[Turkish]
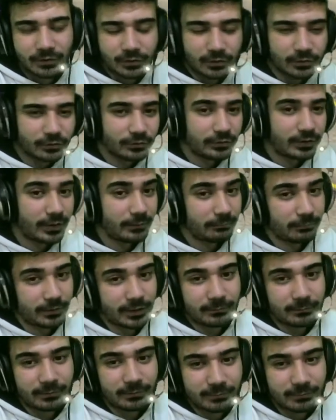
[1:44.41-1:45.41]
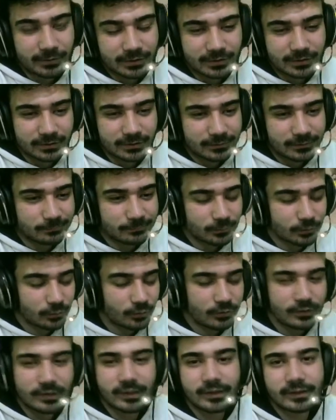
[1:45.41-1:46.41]
Onu hep beraber bakacağız, hep
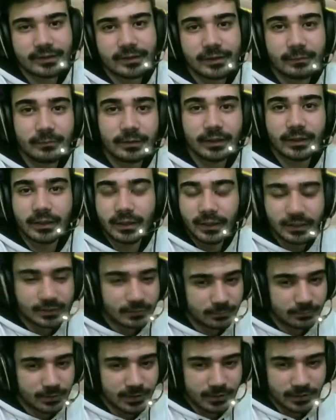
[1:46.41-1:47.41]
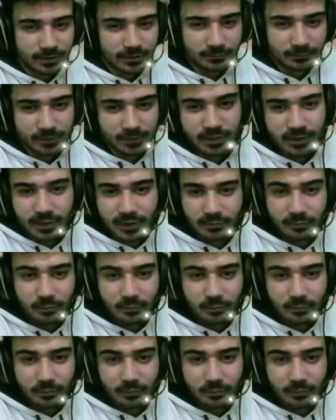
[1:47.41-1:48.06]
göreceğiz. Şimdi hadi başlayalım. Şimdi